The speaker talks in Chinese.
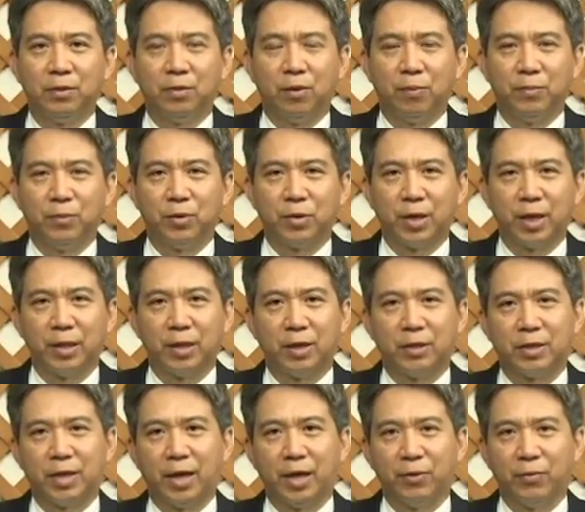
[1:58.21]
我们就看到
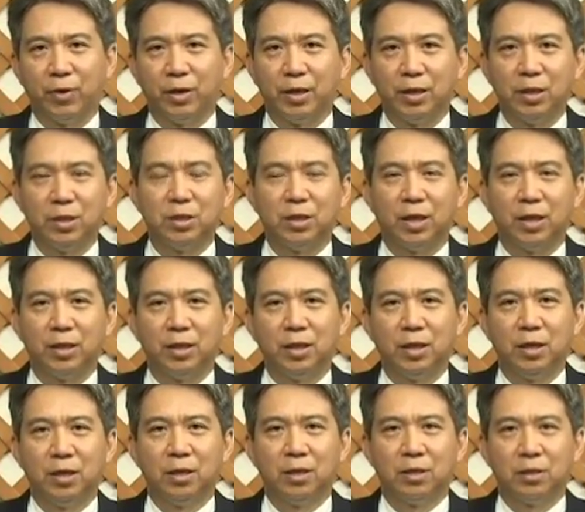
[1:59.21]
他远离神，
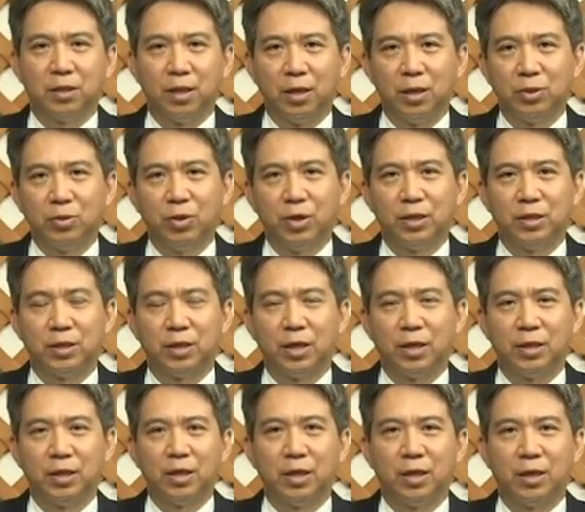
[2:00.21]
得罪
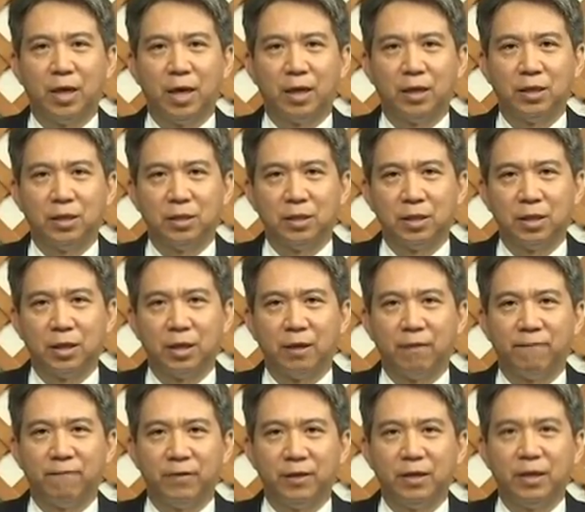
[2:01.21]
神，让以色
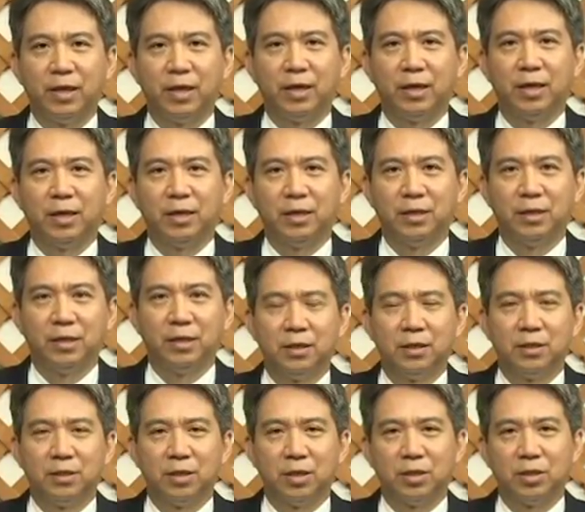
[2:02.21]
列分裂了，
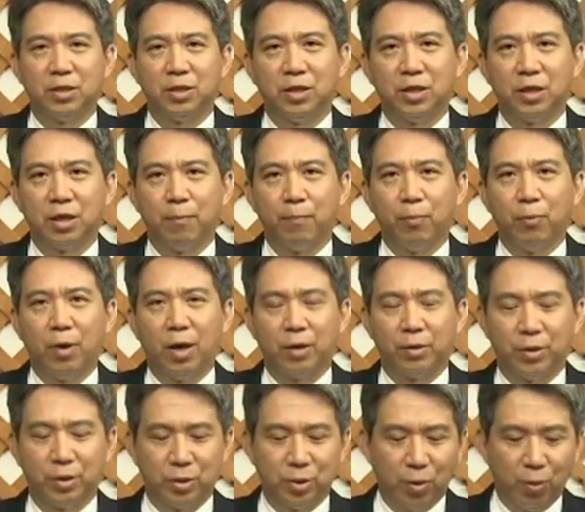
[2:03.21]
这是一个不好
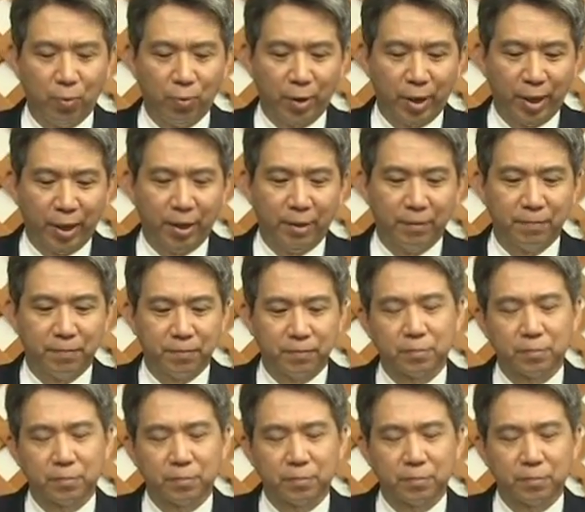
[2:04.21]
的收尾。